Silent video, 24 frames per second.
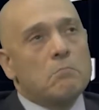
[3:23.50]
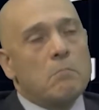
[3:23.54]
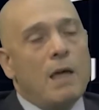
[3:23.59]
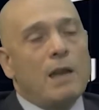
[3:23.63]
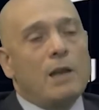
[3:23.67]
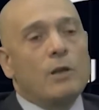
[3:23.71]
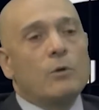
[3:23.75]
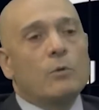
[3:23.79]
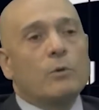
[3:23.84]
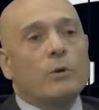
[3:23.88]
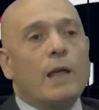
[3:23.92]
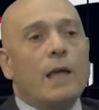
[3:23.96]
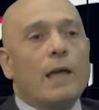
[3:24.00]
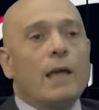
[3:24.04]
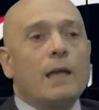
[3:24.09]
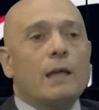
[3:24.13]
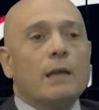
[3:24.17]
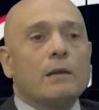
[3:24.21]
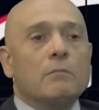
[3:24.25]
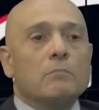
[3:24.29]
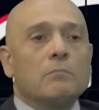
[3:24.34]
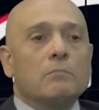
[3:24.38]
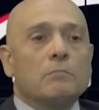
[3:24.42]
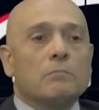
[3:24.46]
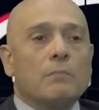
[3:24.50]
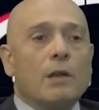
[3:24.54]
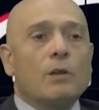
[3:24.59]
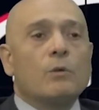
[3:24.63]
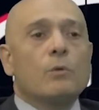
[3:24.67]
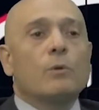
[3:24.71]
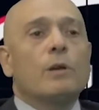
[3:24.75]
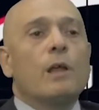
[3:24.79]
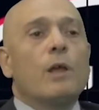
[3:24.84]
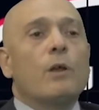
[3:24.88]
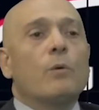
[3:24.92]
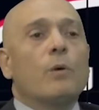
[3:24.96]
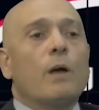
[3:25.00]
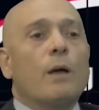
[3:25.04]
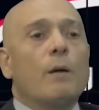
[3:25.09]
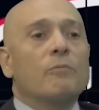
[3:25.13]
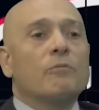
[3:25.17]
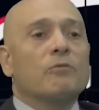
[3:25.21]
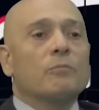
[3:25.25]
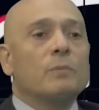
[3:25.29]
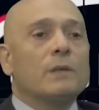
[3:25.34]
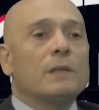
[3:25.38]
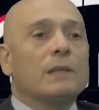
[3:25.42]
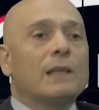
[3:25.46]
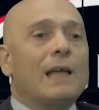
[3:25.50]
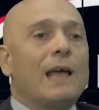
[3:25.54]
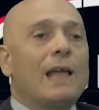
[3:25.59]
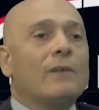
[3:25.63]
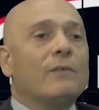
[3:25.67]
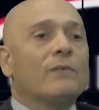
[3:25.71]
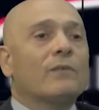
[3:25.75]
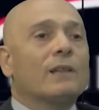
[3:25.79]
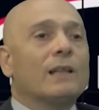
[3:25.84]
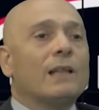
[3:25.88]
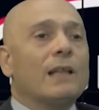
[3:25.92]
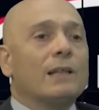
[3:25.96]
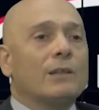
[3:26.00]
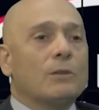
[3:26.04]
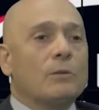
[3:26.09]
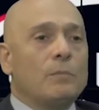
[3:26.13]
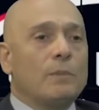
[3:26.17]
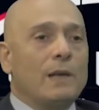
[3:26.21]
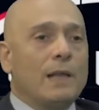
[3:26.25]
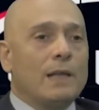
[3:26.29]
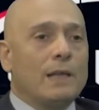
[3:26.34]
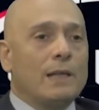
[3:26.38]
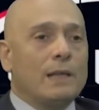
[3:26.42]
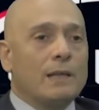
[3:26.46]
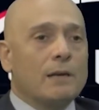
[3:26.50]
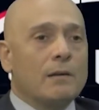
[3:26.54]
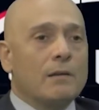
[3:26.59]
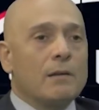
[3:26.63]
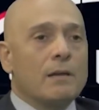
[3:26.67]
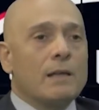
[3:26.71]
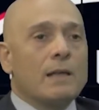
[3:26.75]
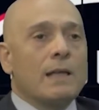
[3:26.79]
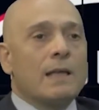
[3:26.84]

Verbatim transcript: مليونين مليونين و500 ألف 3 ملايين